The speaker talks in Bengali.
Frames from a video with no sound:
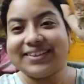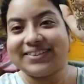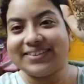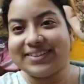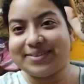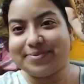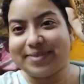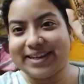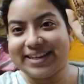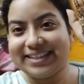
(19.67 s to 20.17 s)
তো
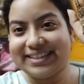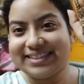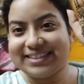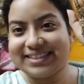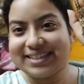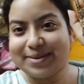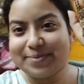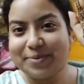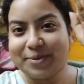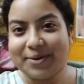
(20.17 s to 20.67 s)

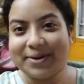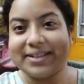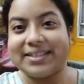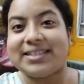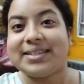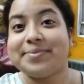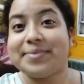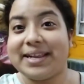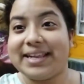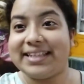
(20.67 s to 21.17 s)
মেহেন্দিটা
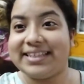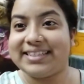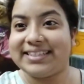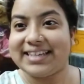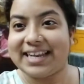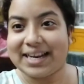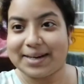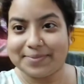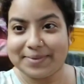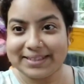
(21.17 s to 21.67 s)
পড়েছি
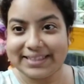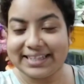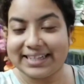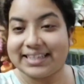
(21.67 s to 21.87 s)
মেহেন্দিটা একবার